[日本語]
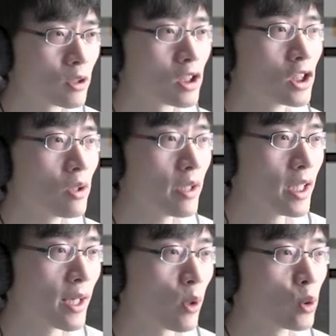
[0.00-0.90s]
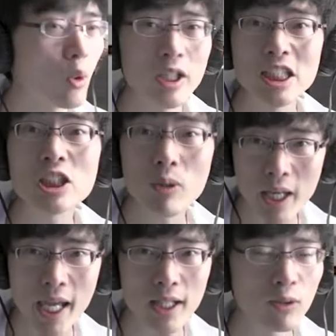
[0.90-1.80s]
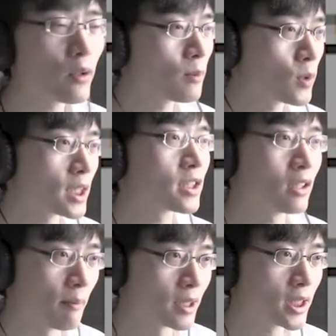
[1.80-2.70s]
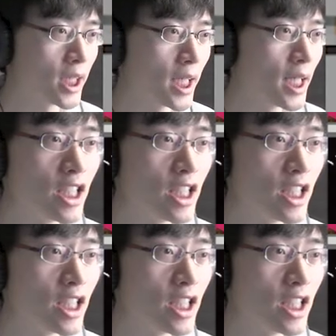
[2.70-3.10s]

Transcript: も強いこの石の剣というものが作れます。